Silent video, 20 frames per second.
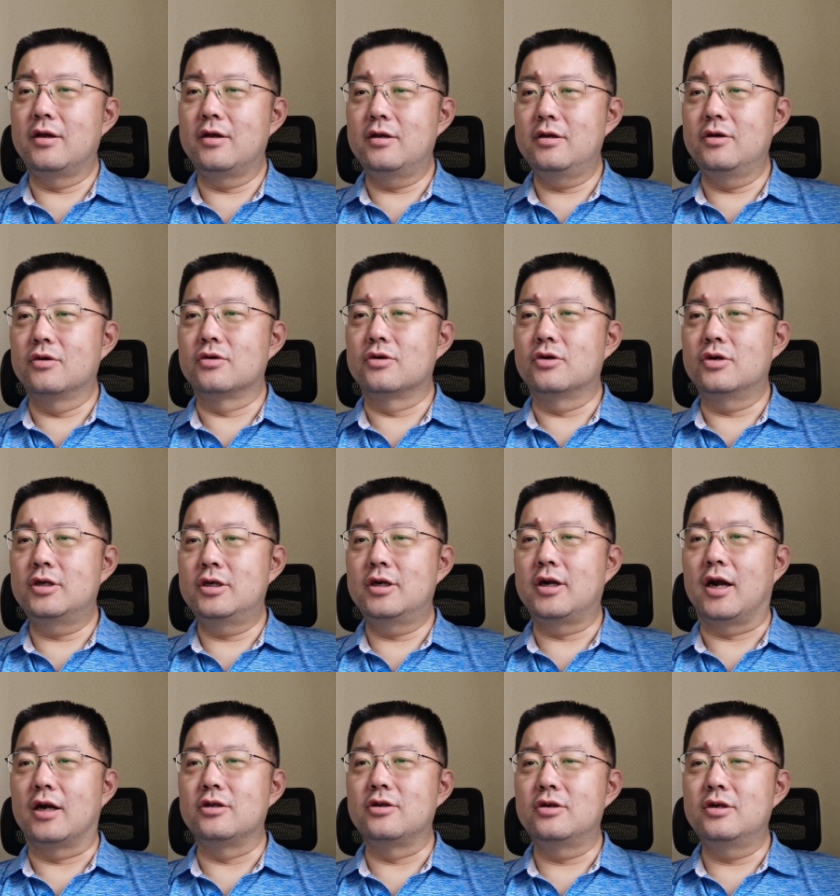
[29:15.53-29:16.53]
哎，有时候
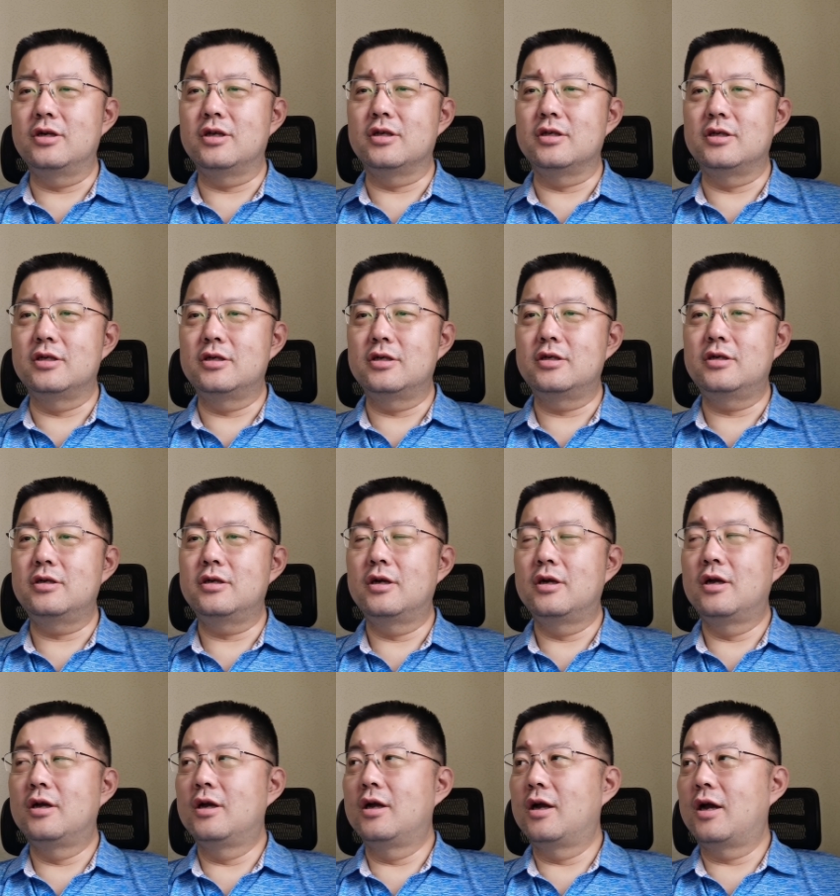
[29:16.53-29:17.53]
是这样，就是你其
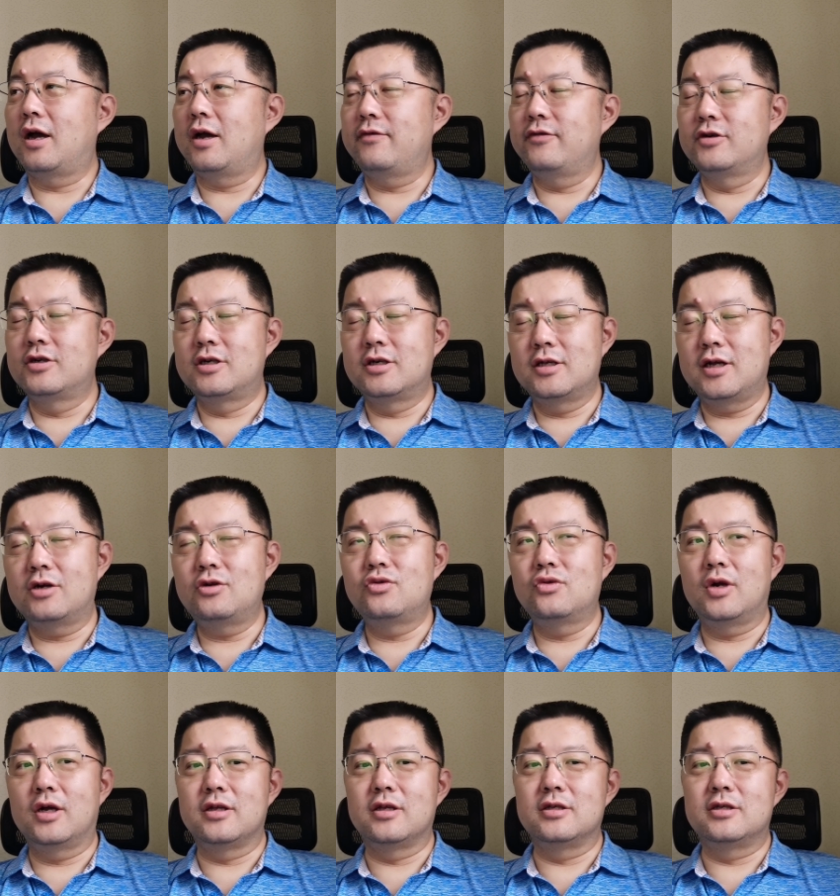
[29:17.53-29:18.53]
实 iPhone 十三
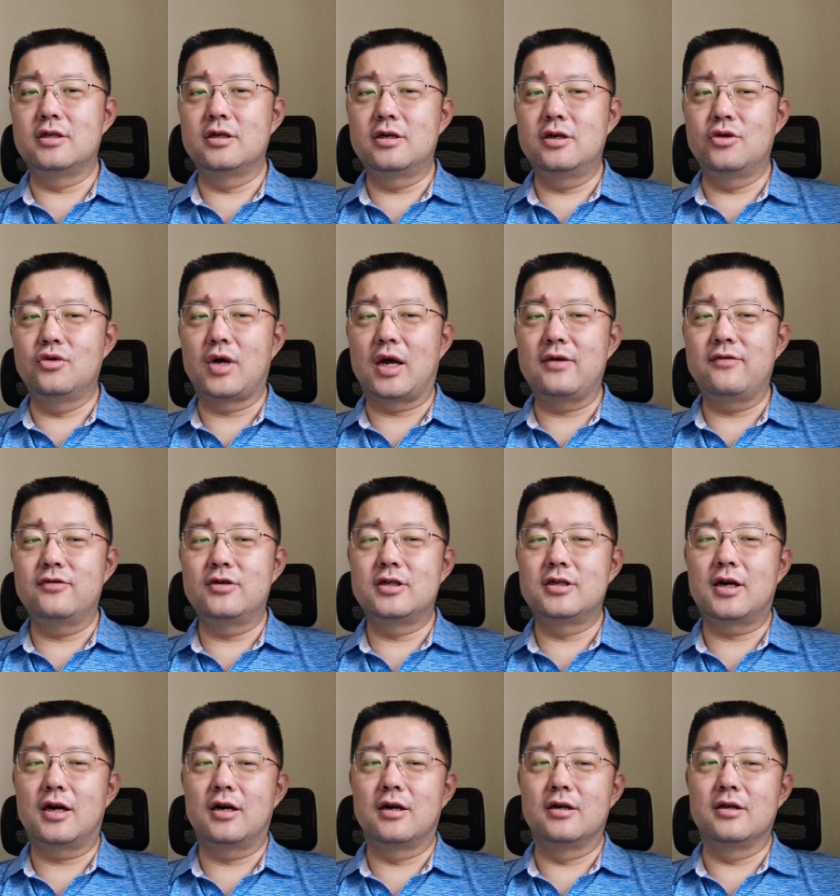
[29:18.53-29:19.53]
出来，你其实你用 iPhone
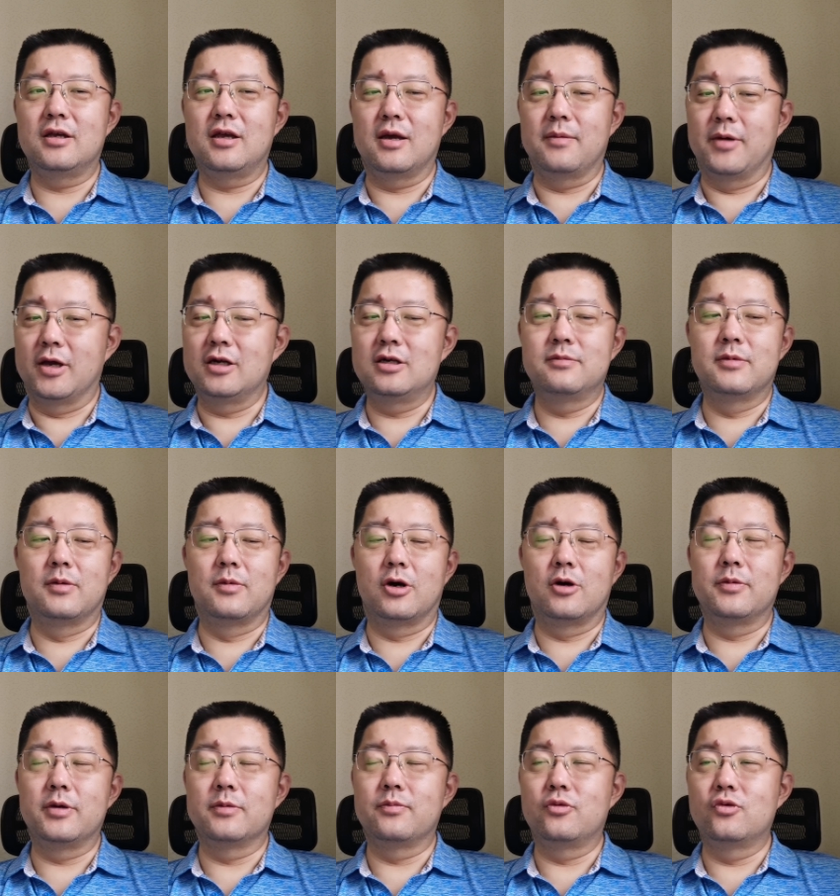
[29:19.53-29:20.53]
十二也没什么
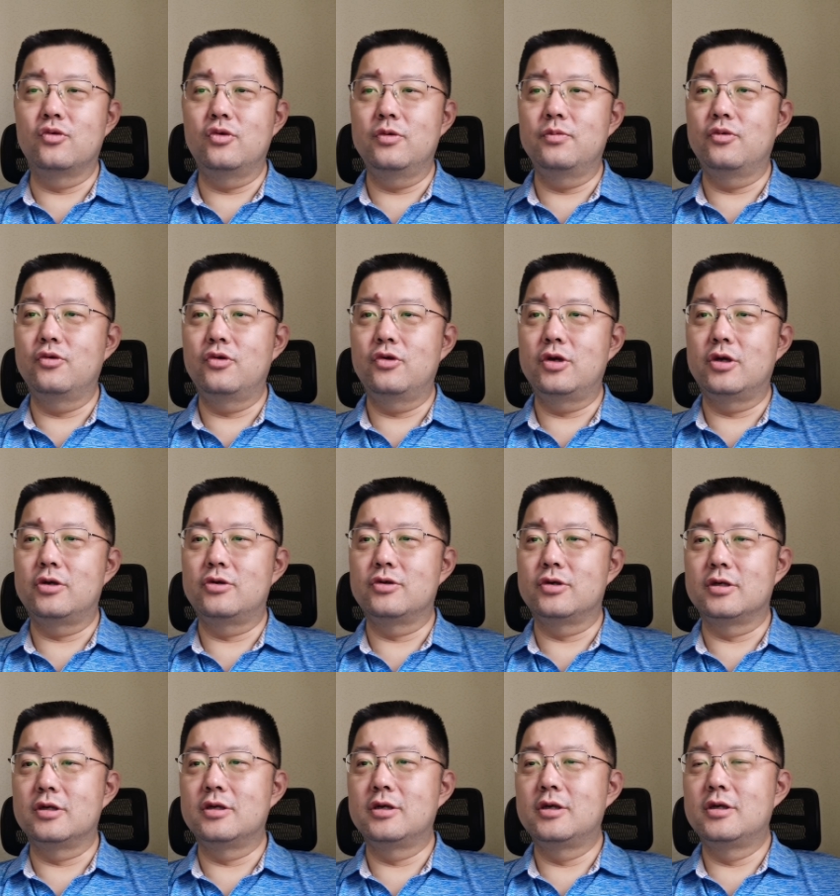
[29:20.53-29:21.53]
毛病，不会不会
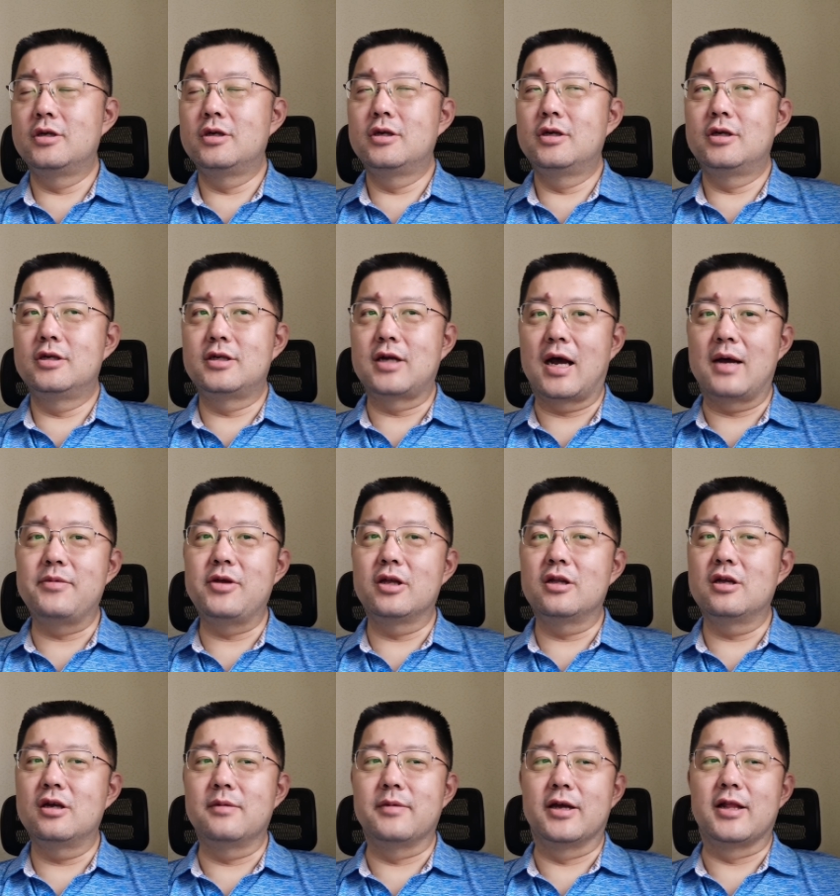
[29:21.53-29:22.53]
说差
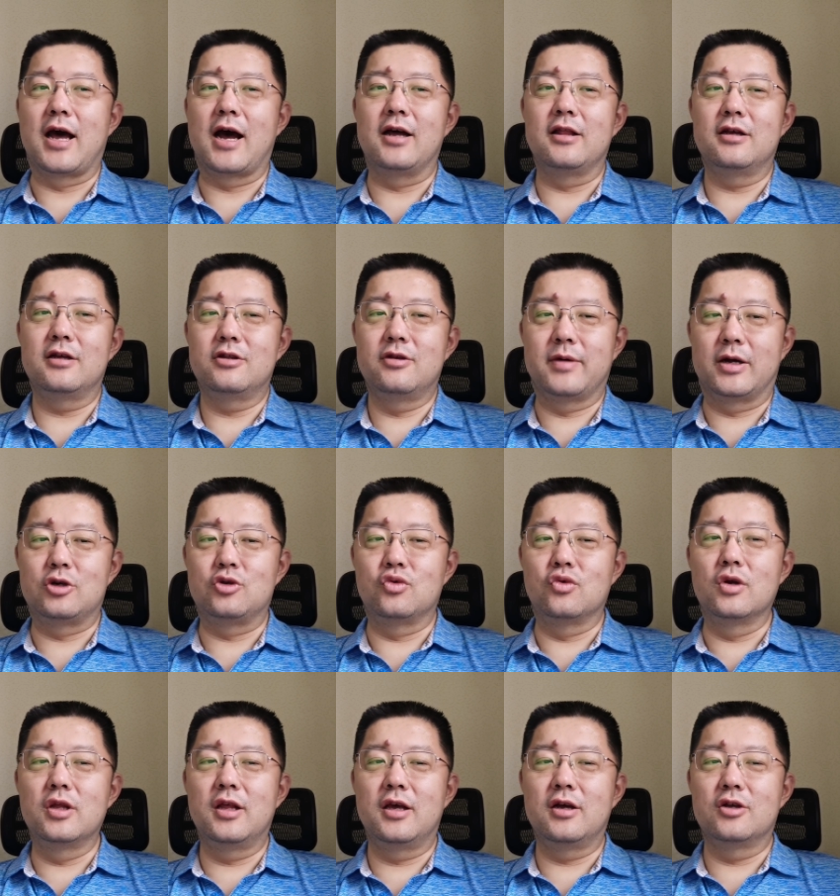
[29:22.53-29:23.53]
别特别大的，对吧？
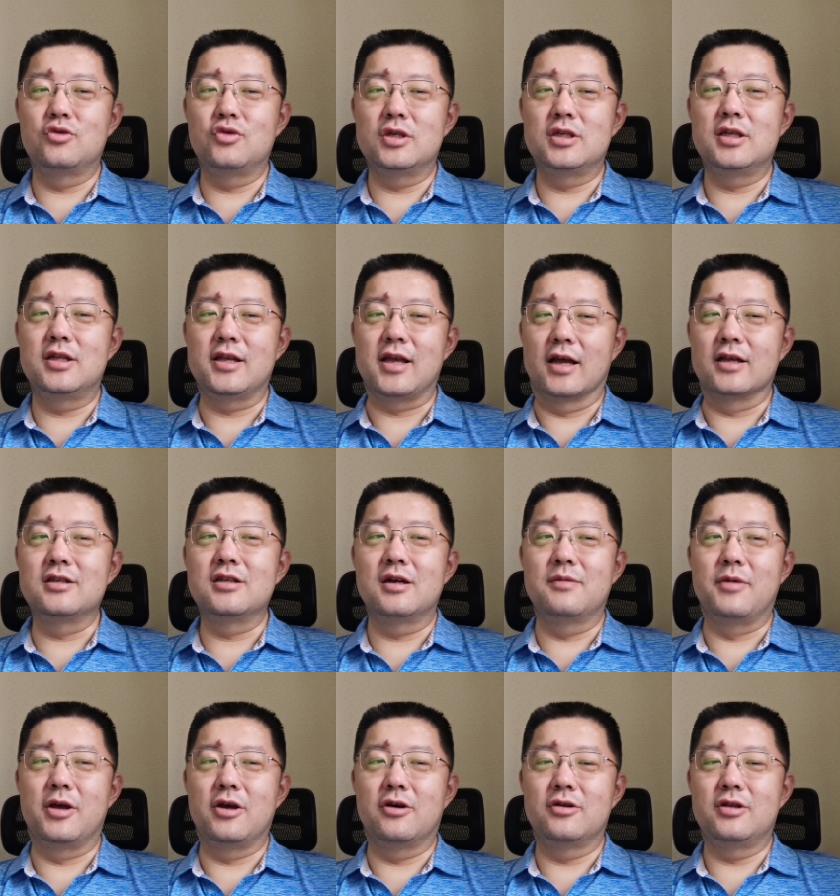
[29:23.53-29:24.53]
除了那个最新的颜
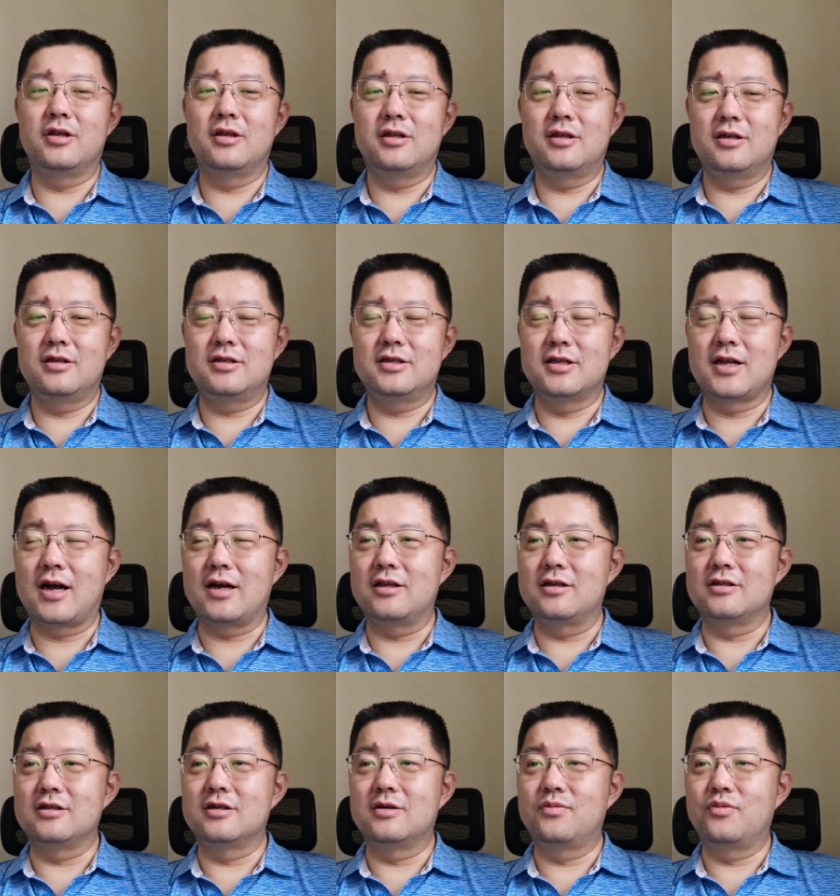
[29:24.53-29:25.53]
色没有，你你其他
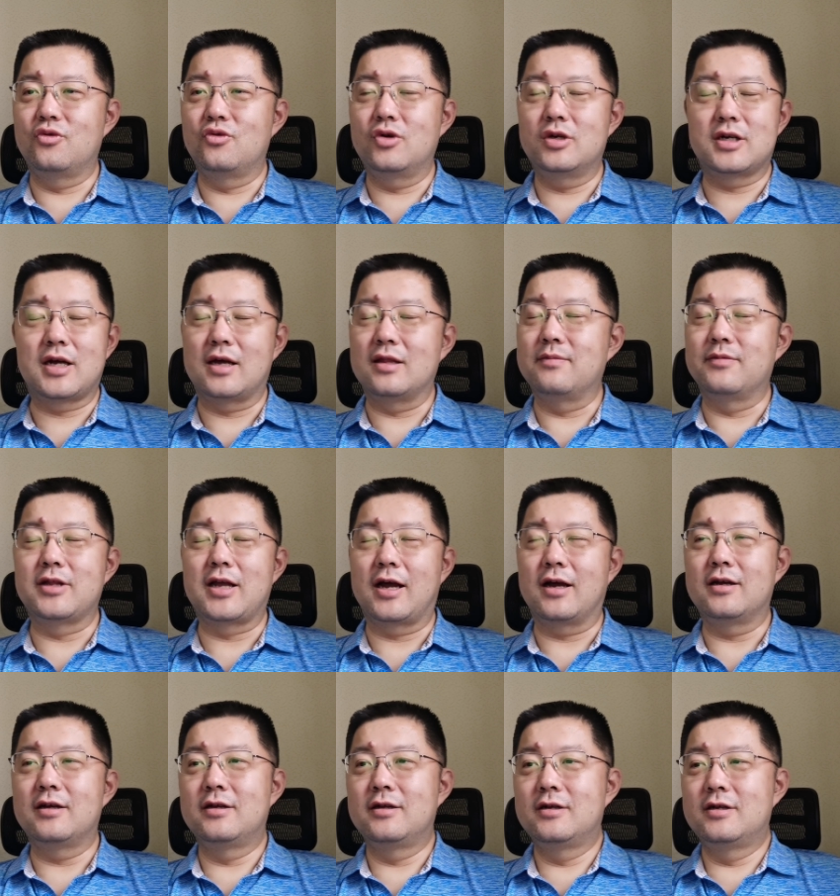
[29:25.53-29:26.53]
的其实不会差那么
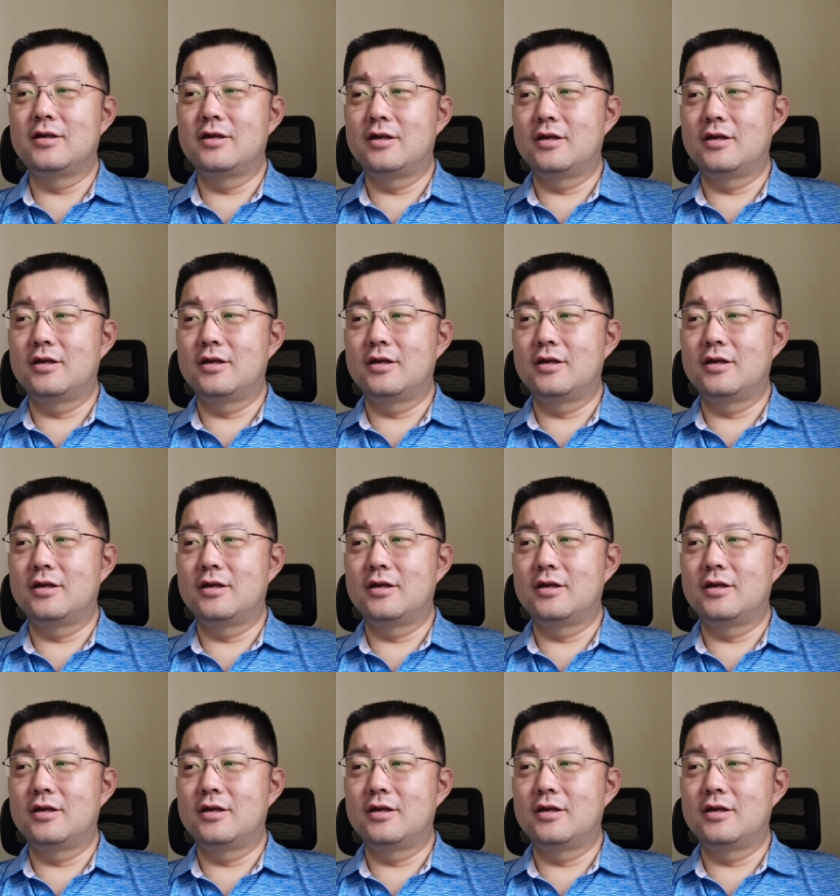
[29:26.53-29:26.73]
大。